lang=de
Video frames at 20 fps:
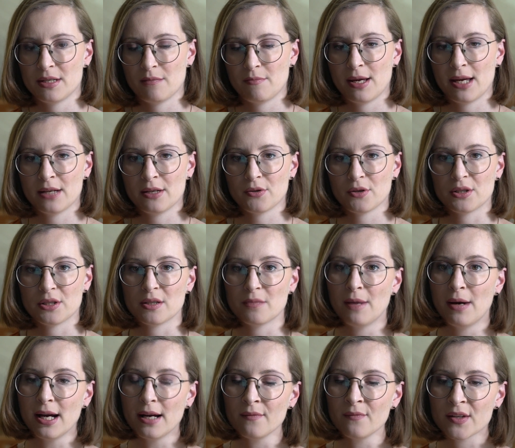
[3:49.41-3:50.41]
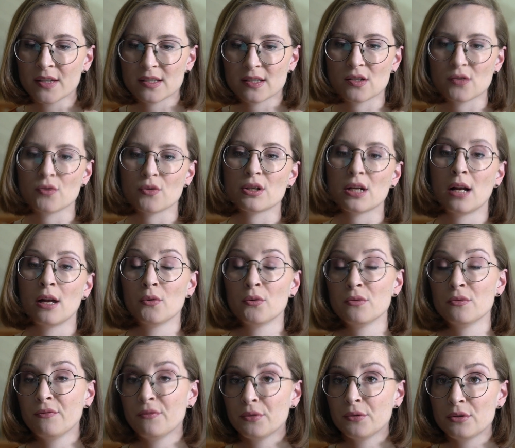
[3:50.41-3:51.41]
dem Herrn doch nicht machen, das ist total
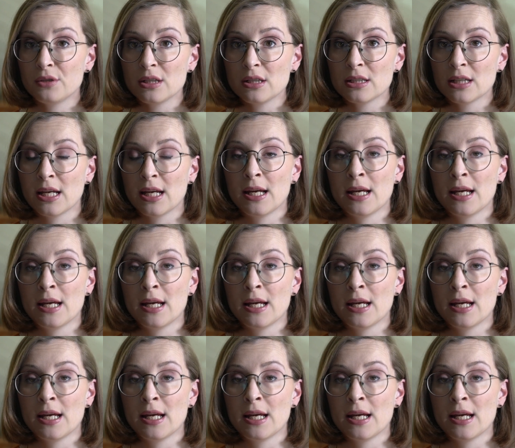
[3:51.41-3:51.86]
unwürdig.